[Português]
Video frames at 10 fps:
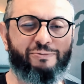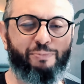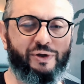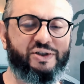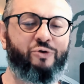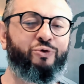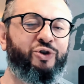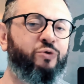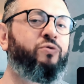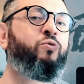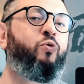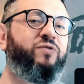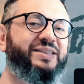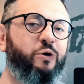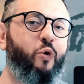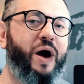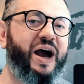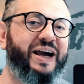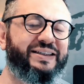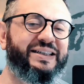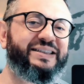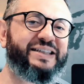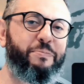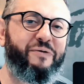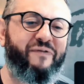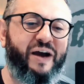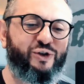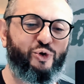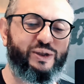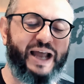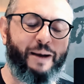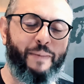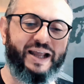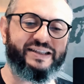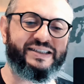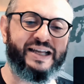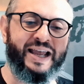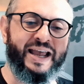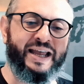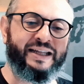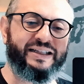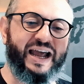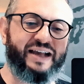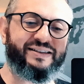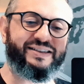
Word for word: Por isso que eu digo, você quase sempre vai chutar mais nas